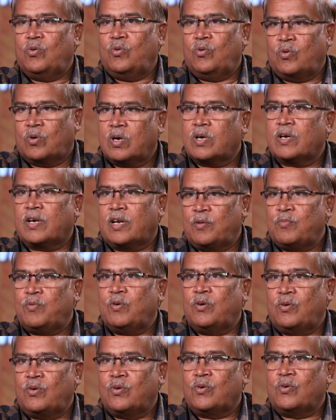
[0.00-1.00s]
ఒక్కొక్క టైప్లో
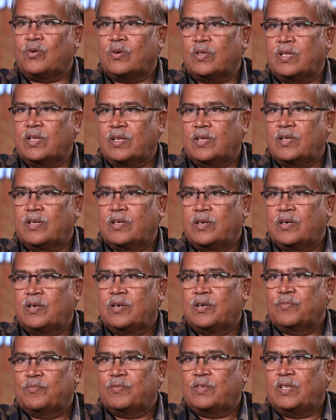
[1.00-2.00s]
ఉంటుంటుంది అవును
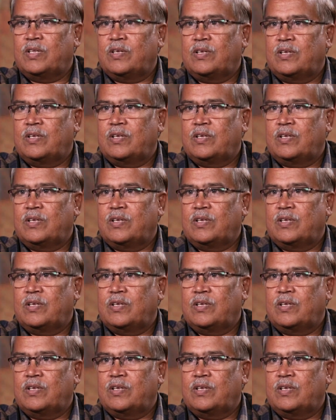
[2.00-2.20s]
డైలాగ్